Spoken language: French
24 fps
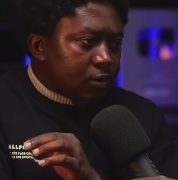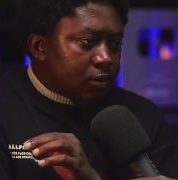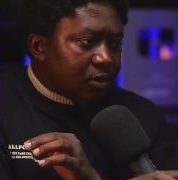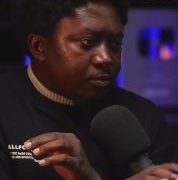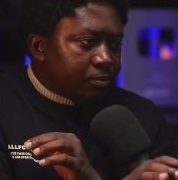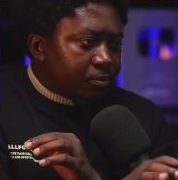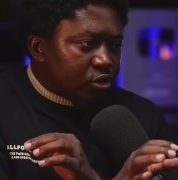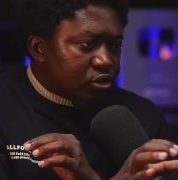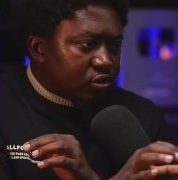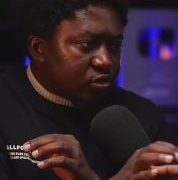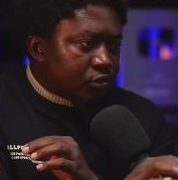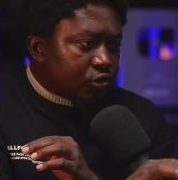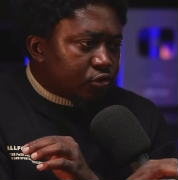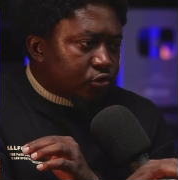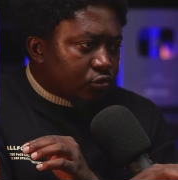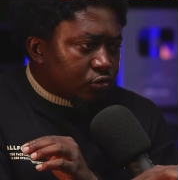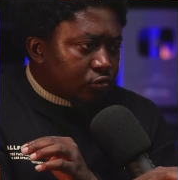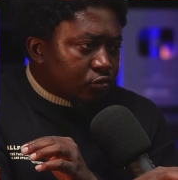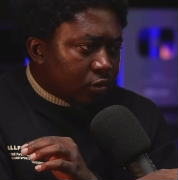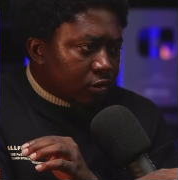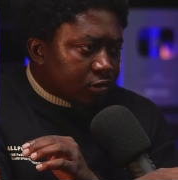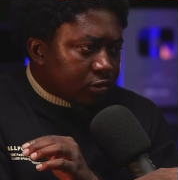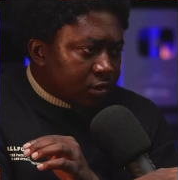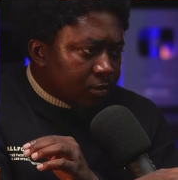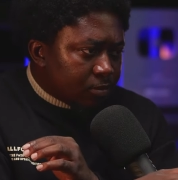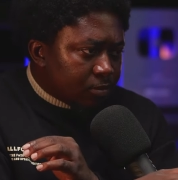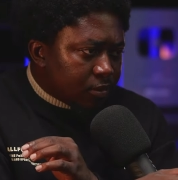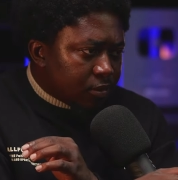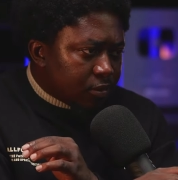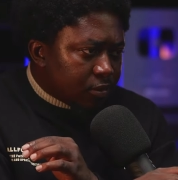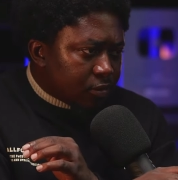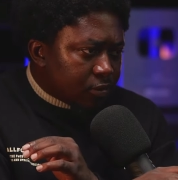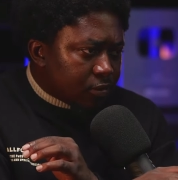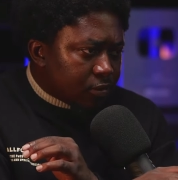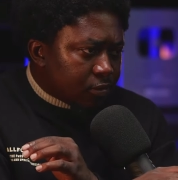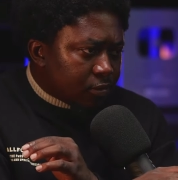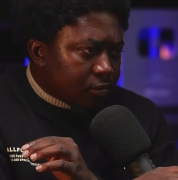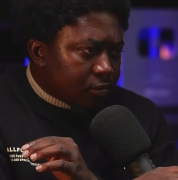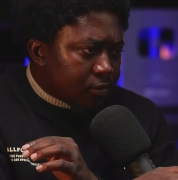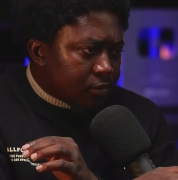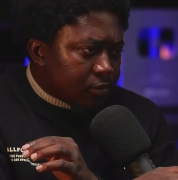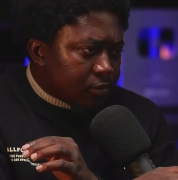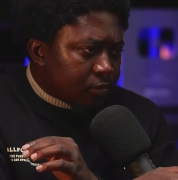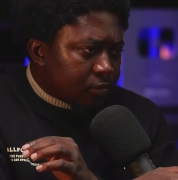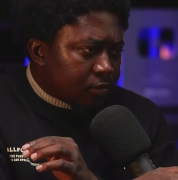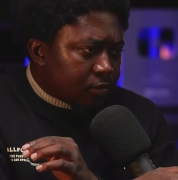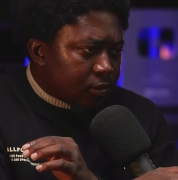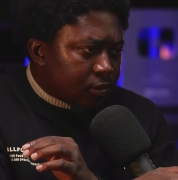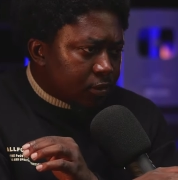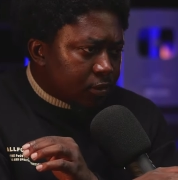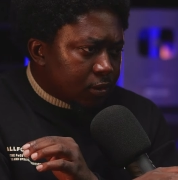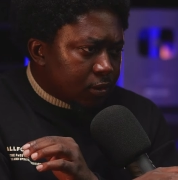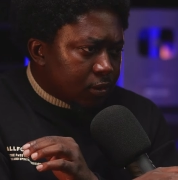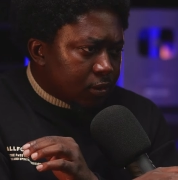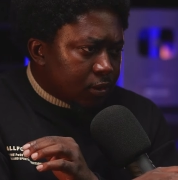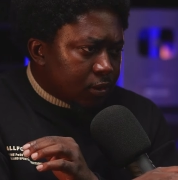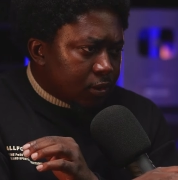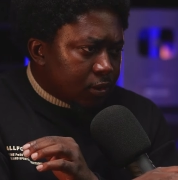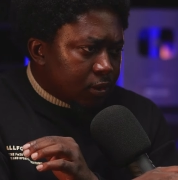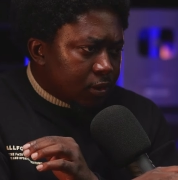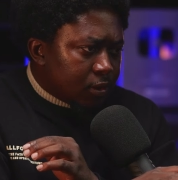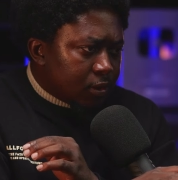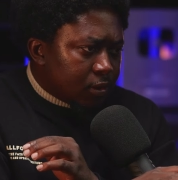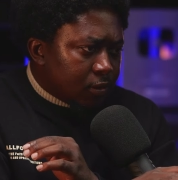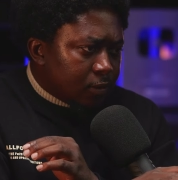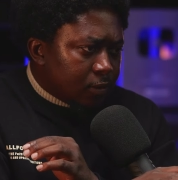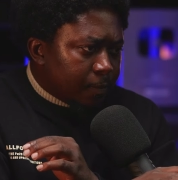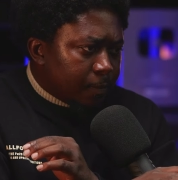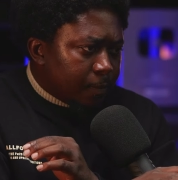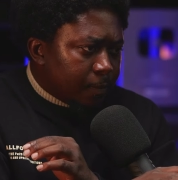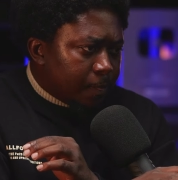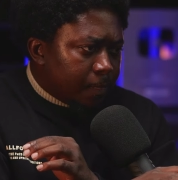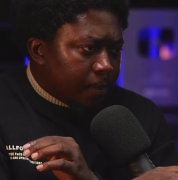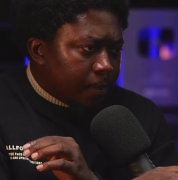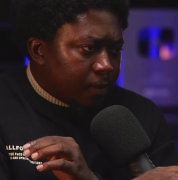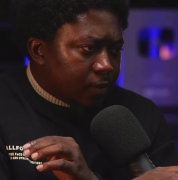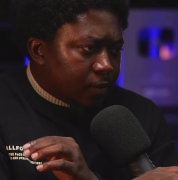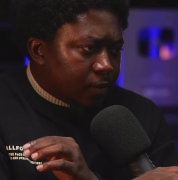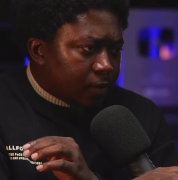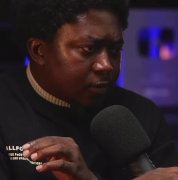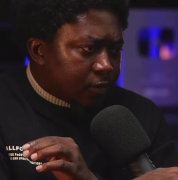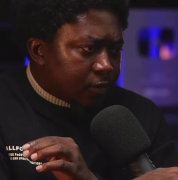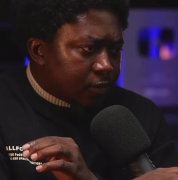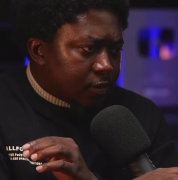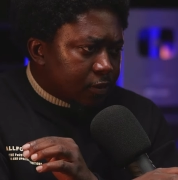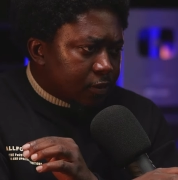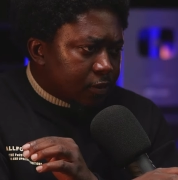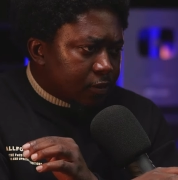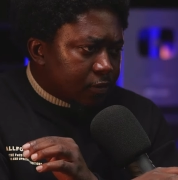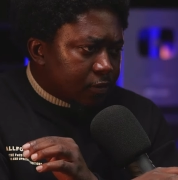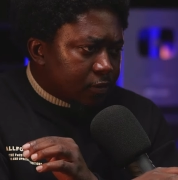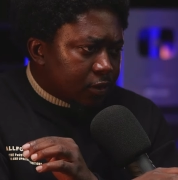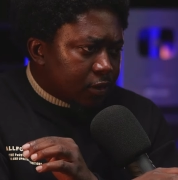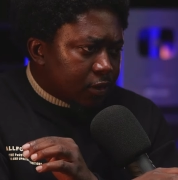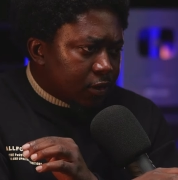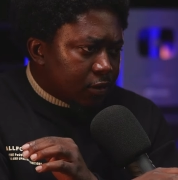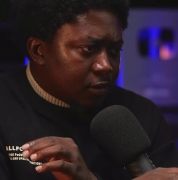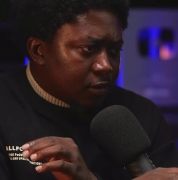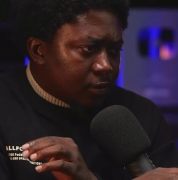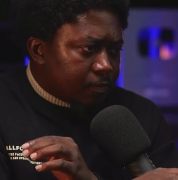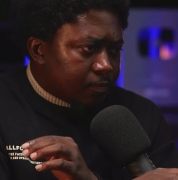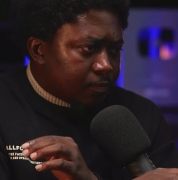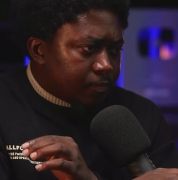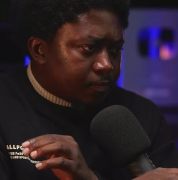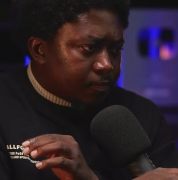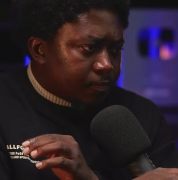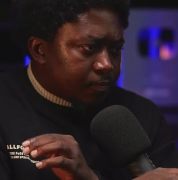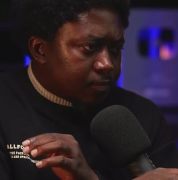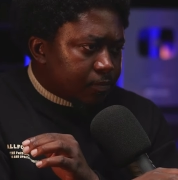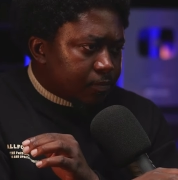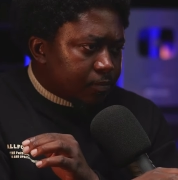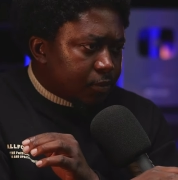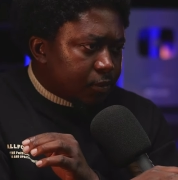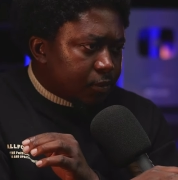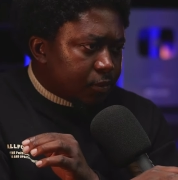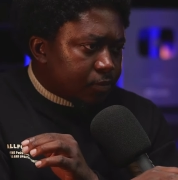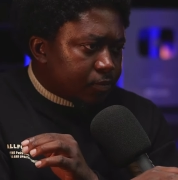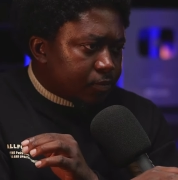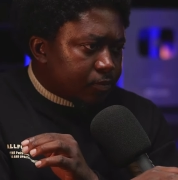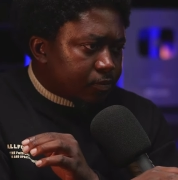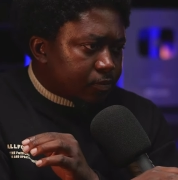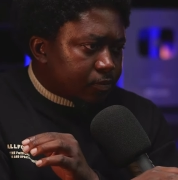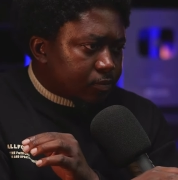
Après je vais jouer le troisième. Euh, euh, c'est ok. Bon.